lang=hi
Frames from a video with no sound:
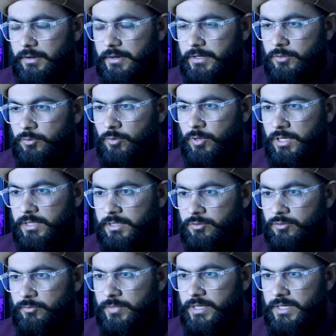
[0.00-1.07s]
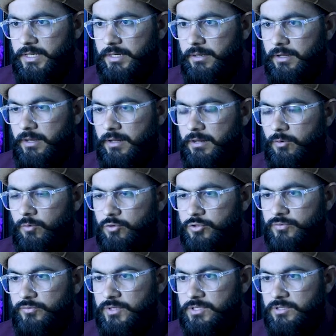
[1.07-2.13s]
ऐड हुआ है तो मैं उस
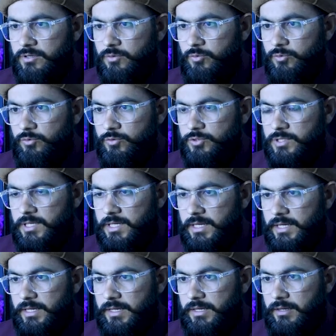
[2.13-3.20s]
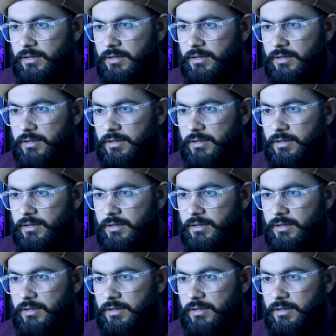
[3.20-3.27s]
फीचर को यूज़ करके